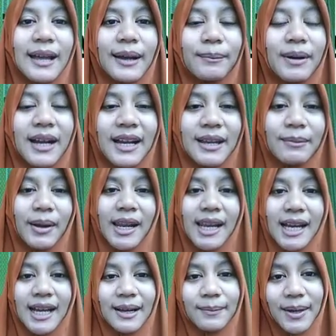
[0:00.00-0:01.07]

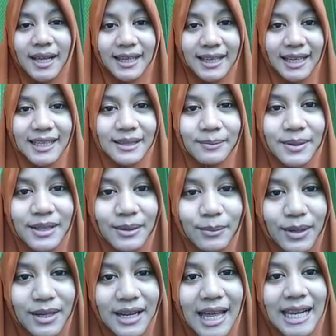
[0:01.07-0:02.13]
Bagaimana kabarnya
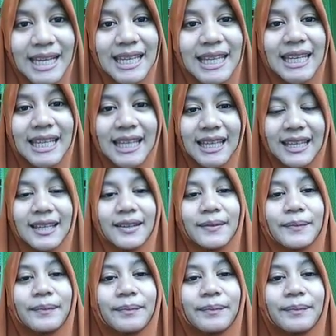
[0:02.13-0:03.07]
teman-teman hari ini?